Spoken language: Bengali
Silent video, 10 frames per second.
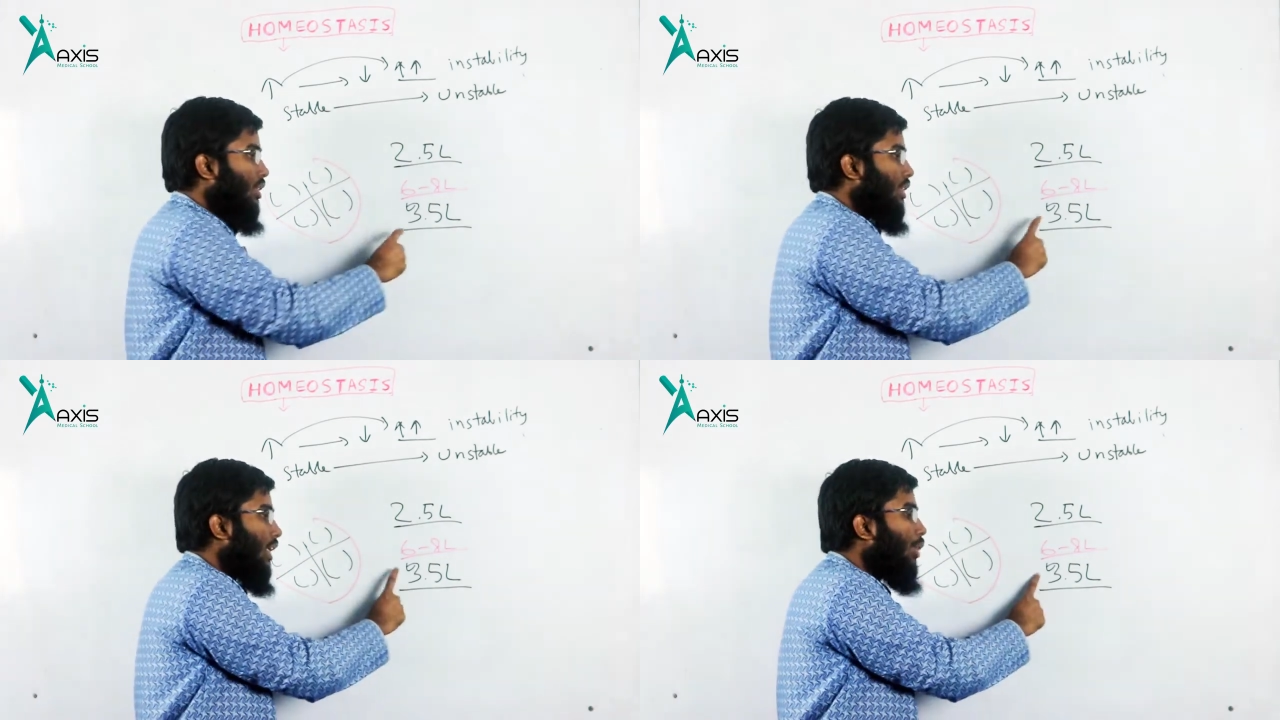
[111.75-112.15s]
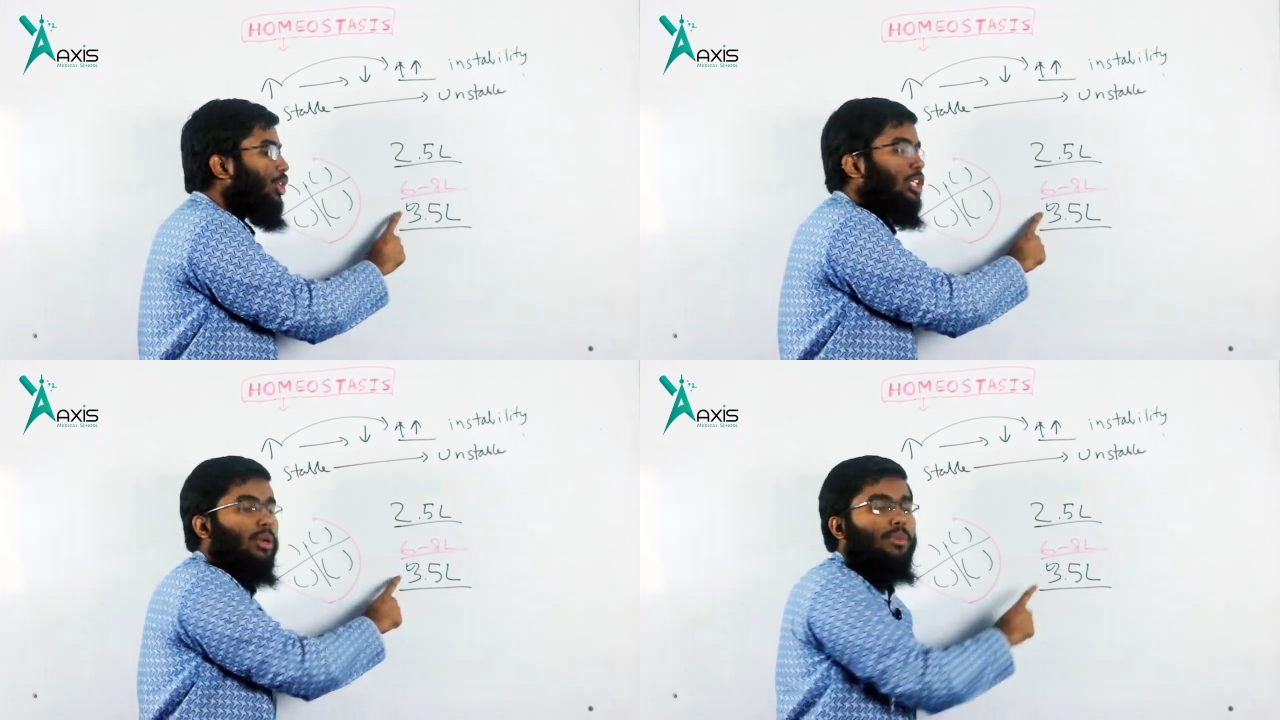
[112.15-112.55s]
সে কী
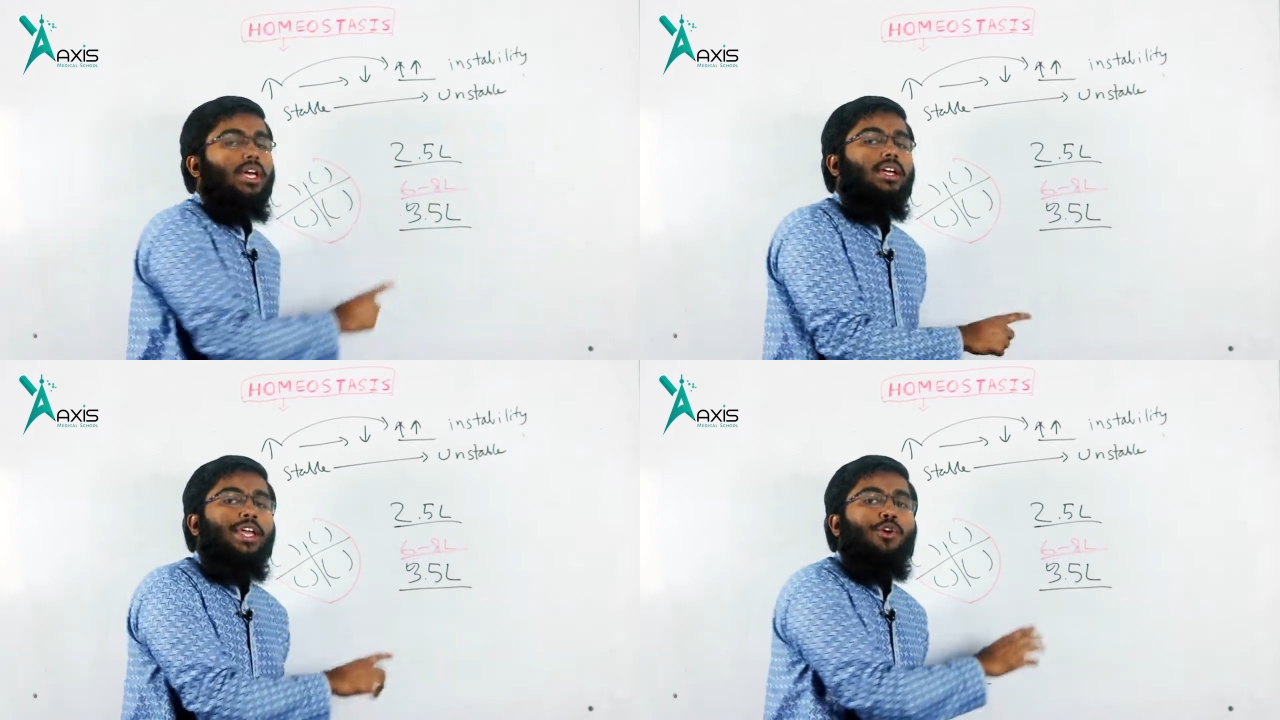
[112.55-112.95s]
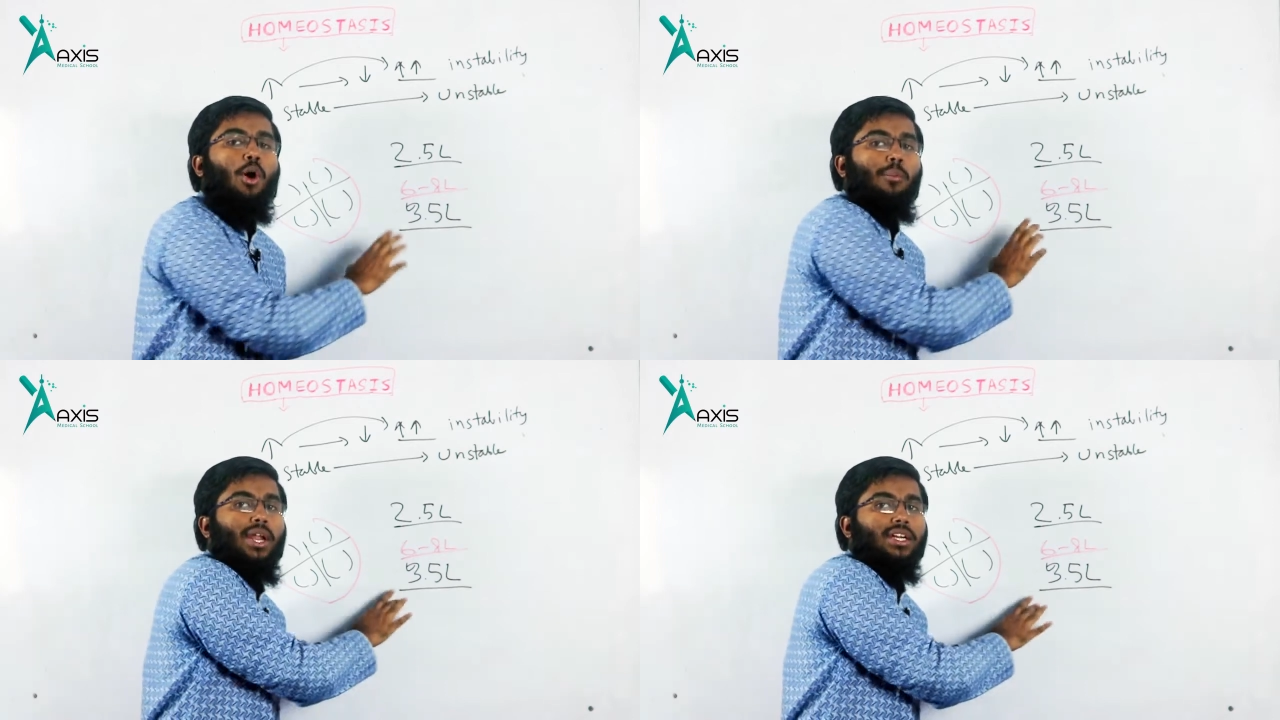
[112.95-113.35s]
করতে পারবে না এই
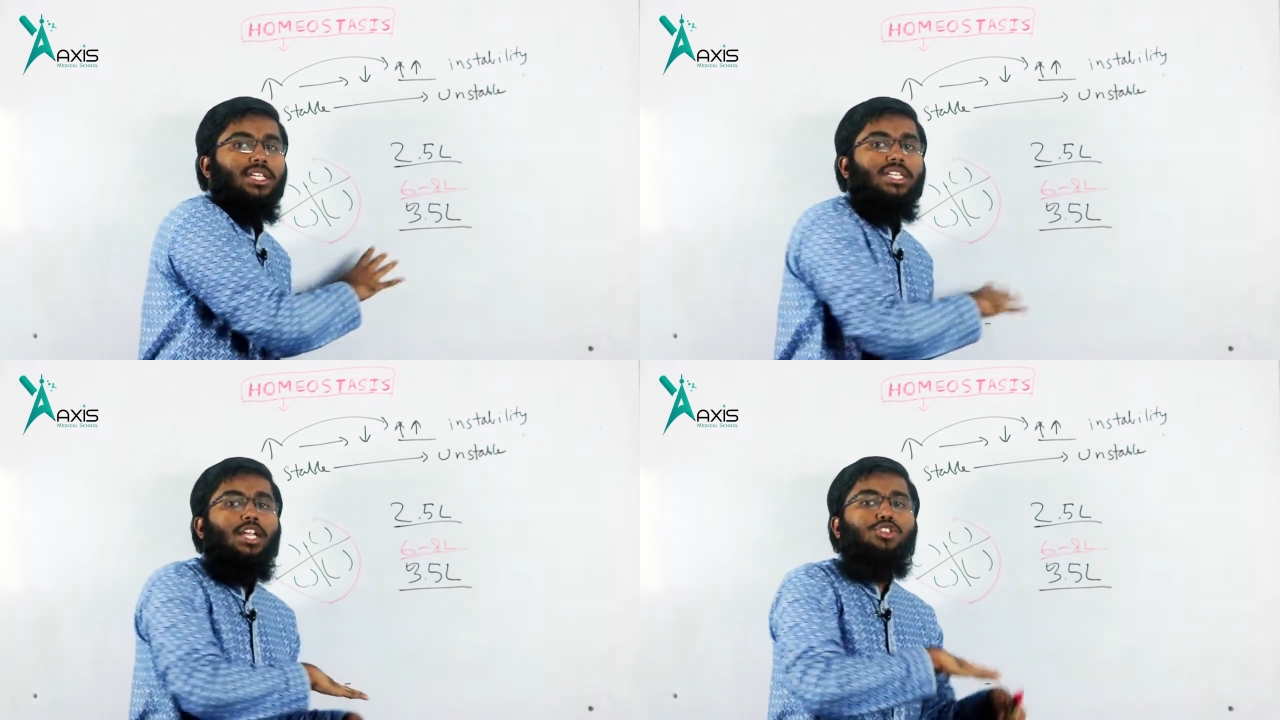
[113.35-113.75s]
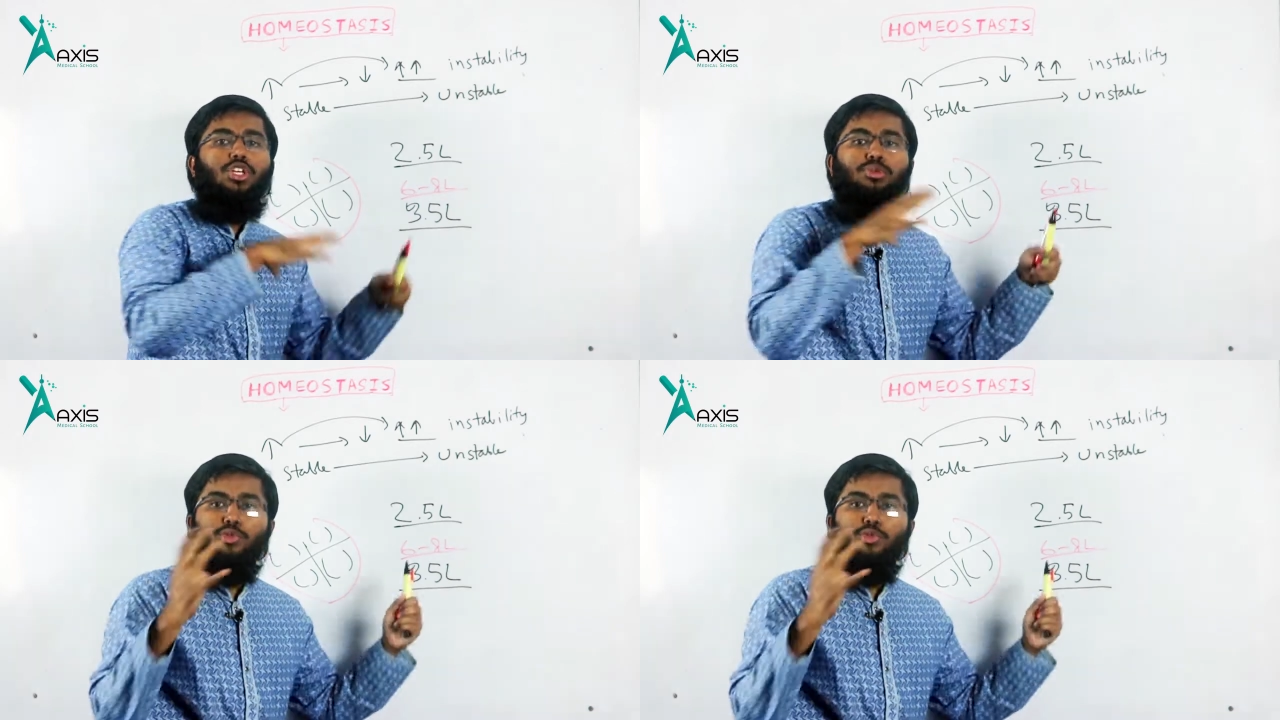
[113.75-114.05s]
কম ব্লাডটা সারা শরীরে